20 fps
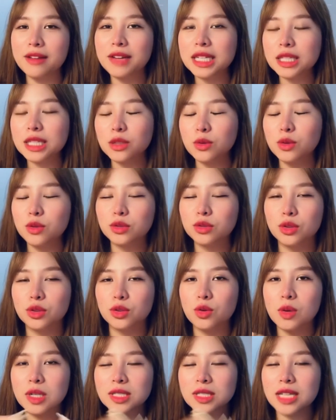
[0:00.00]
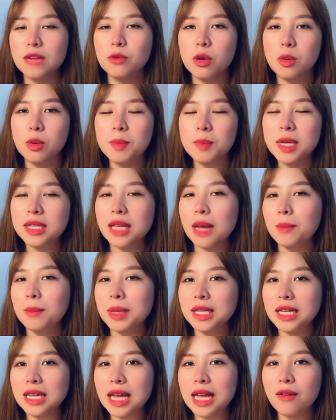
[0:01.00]
ก็จะดูดวงส่วนตัวหรือสั่งไวเปอร์ทำมา
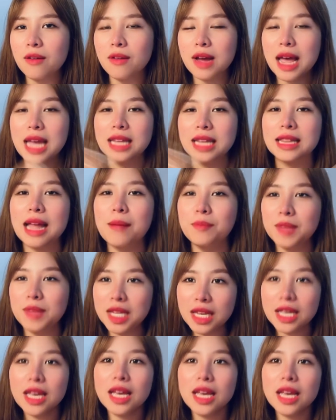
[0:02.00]
ที่ไลน์ของไข่ตามนี้